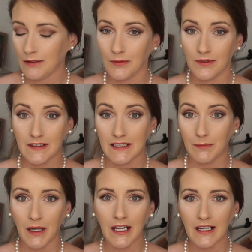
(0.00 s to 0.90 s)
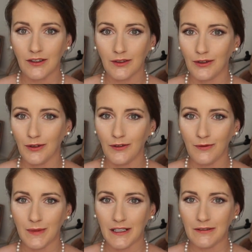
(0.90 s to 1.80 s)
Bon, c'est pas un truc de ouf,
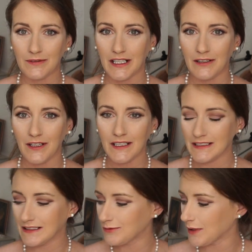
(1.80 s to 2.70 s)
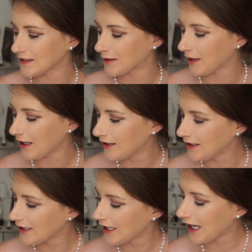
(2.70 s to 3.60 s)
mais vous allez voir, c'est super sympa.
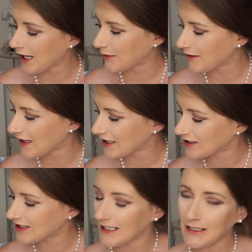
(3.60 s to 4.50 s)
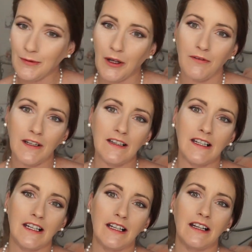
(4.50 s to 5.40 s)
Elle m'avait acheté en fait
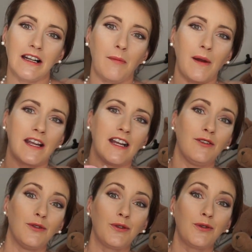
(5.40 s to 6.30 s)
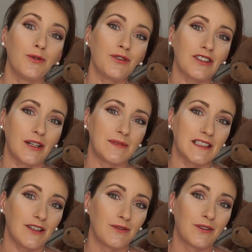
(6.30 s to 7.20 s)
des, un paquet de couches comme
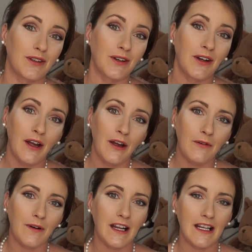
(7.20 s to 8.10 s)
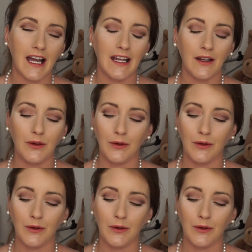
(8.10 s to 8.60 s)
ça, donc euh, voilà, il n'y a rien